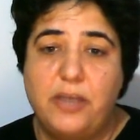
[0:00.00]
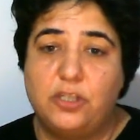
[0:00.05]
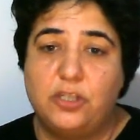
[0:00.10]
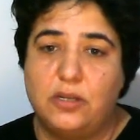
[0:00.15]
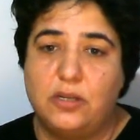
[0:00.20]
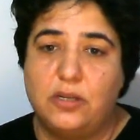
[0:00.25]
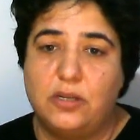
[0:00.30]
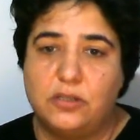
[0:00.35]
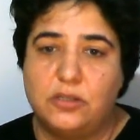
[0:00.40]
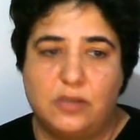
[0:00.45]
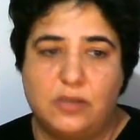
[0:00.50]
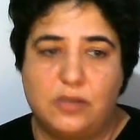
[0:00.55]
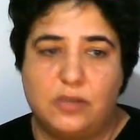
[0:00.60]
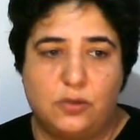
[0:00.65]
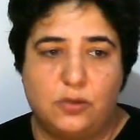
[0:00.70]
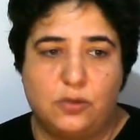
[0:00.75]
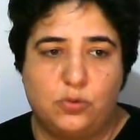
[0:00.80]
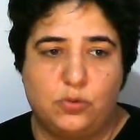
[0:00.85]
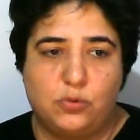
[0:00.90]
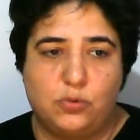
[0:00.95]
derece
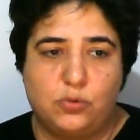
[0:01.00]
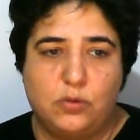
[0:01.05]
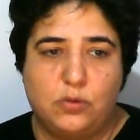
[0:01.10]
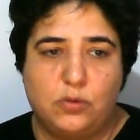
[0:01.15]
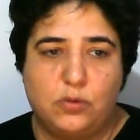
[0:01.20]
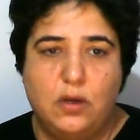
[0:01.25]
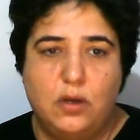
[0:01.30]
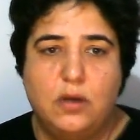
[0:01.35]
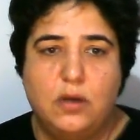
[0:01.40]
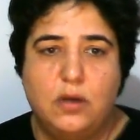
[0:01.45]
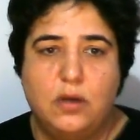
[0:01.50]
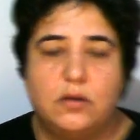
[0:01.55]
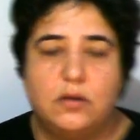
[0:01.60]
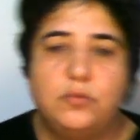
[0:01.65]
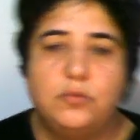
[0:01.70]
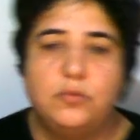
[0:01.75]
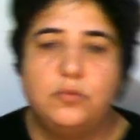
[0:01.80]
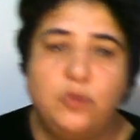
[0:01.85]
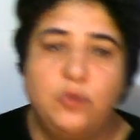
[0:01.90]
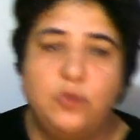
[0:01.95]
Celsius.
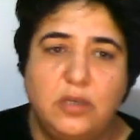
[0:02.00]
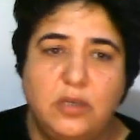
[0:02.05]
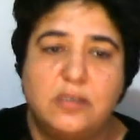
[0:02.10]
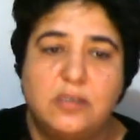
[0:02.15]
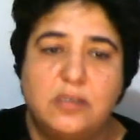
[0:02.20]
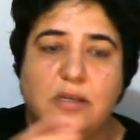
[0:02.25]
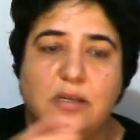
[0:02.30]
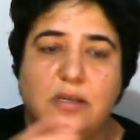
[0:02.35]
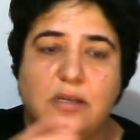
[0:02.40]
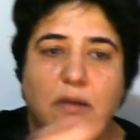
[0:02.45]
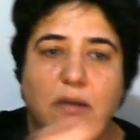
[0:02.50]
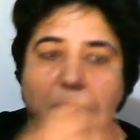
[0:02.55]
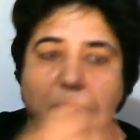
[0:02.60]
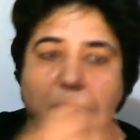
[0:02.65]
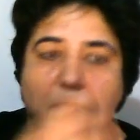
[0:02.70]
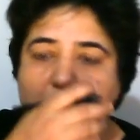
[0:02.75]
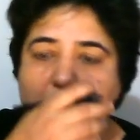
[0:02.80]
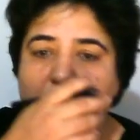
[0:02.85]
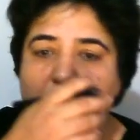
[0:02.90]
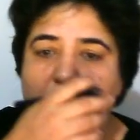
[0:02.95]
Diyor ki sana
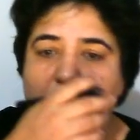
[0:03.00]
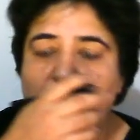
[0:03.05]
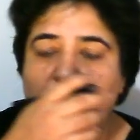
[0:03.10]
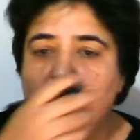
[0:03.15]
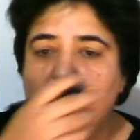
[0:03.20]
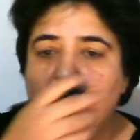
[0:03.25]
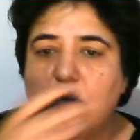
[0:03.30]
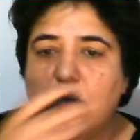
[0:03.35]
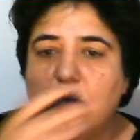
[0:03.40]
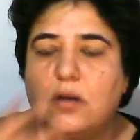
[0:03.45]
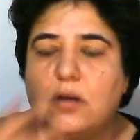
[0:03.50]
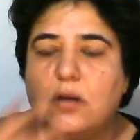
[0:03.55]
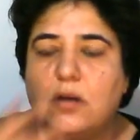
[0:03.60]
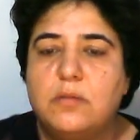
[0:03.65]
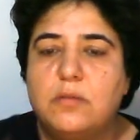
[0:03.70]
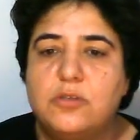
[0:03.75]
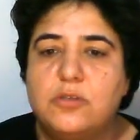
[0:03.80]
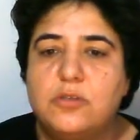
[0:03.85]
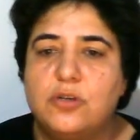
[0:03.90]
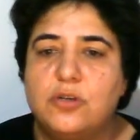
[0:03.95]
suyun kaynama
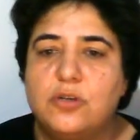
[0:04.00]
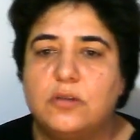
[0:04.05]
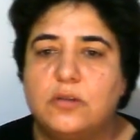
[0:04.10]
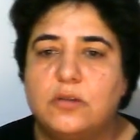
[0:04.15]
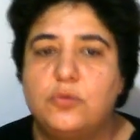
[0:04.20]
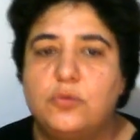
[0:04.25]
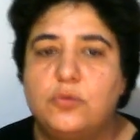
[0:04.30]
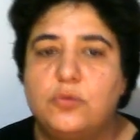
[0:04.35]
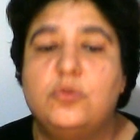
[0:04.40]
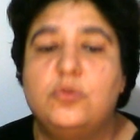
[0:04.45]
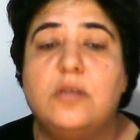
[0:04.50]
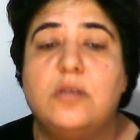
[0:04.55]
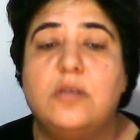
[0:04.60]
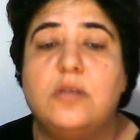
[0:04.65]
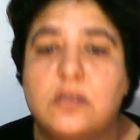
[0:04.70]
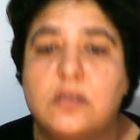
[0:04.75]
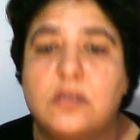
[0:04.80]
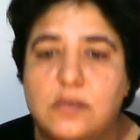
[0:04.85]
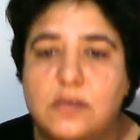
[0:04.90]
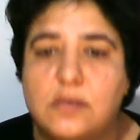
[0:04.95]
sıcaklığı 100 derece
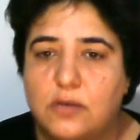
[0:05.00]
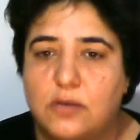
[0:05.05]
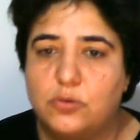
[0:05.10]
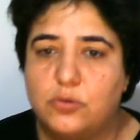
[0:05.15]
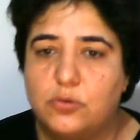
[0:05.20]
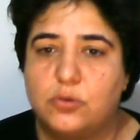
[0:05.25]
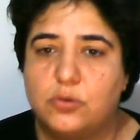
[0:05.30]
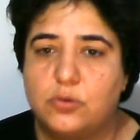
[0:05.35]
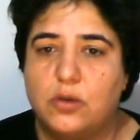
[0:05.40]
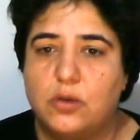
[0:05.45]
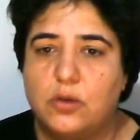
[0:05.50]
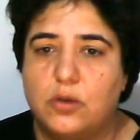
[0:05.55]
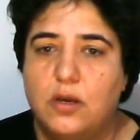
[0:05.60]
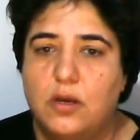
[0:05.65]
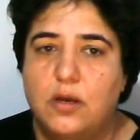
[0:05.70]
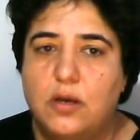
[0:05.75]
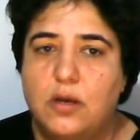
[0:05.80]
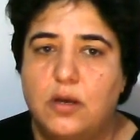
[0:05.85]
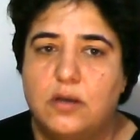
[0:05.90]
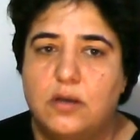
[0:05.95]
Celsius.
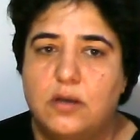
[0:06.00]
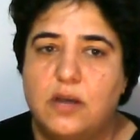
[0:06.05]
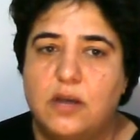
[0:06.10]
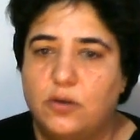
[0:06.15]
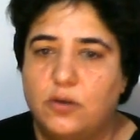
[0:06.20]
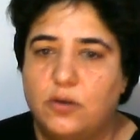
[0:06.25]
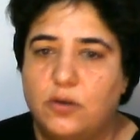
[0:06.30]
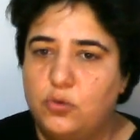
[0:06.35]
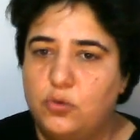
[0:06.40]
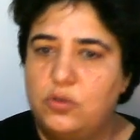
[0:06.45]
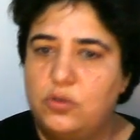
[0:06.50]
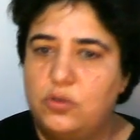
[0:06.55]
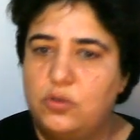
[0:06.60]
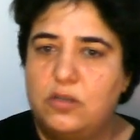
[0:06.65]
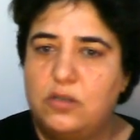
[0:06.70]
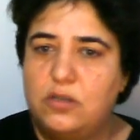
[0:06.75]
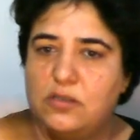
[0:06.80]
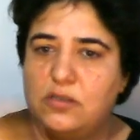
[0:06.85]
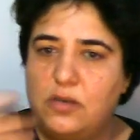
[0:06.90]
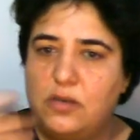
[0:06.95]
Yani 100 derece
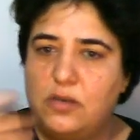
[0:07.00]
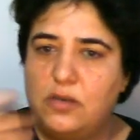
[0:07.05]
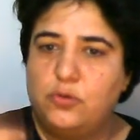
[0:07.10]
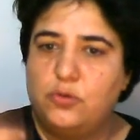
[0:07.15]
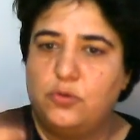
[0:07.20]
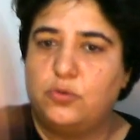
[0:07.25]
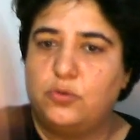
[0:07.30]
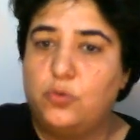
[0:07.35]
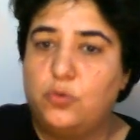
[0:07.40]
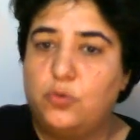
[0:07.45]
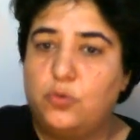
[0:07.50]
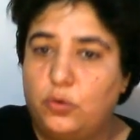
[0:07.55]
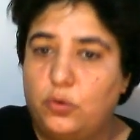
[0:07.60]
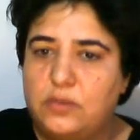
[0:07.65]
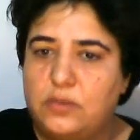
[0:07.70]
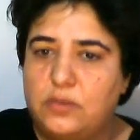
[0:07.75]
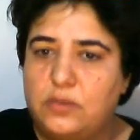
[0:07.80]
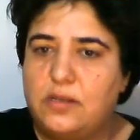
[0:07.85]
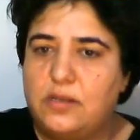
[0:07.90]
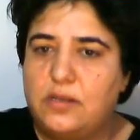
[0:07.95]
Celsius'un
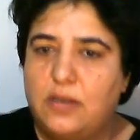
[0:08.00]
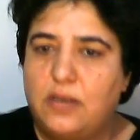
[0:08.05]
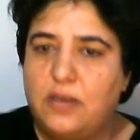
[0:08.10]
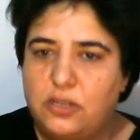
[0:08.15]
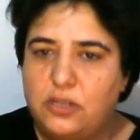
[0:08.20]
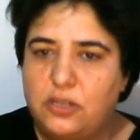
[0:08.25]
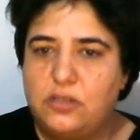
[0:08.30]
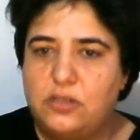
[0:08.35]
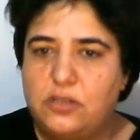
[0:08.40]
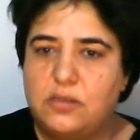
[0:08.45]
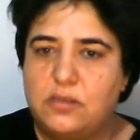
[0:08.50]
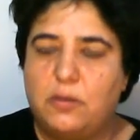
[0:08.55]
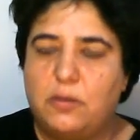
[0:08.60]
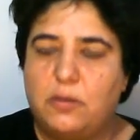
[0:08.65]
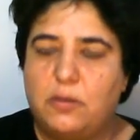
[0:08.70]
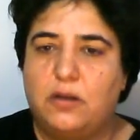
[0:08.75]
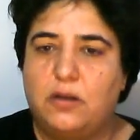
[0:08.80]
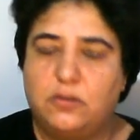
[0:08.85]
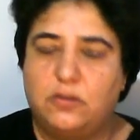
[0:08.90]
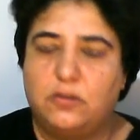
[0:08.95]
ötesine geçtiğin zaman
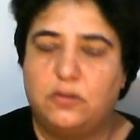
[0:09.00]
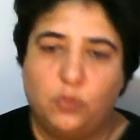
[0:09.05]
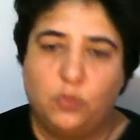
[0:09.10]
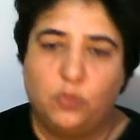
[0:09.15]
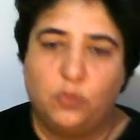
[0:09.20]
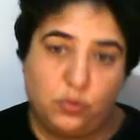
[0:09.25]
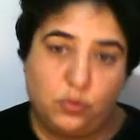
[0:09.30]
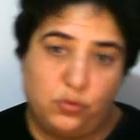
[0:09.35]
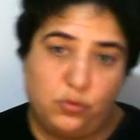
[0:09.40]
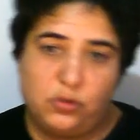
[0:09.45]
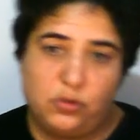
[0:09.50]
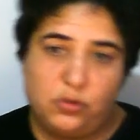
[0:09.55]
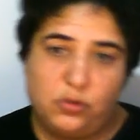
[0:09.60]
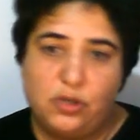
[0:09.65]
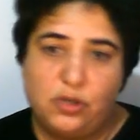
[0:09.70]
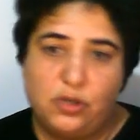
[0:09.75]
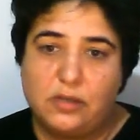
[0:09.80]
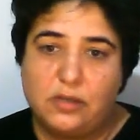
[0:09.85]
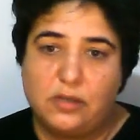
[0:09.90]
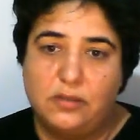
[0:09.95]
artık suyun
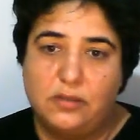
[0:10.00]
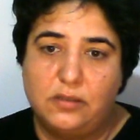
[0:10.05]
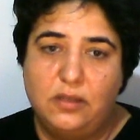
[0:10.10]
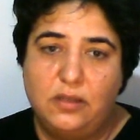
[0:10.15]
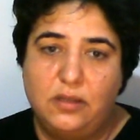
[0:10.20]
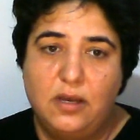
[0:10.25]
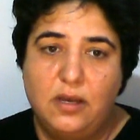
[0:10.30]
sıcaklığı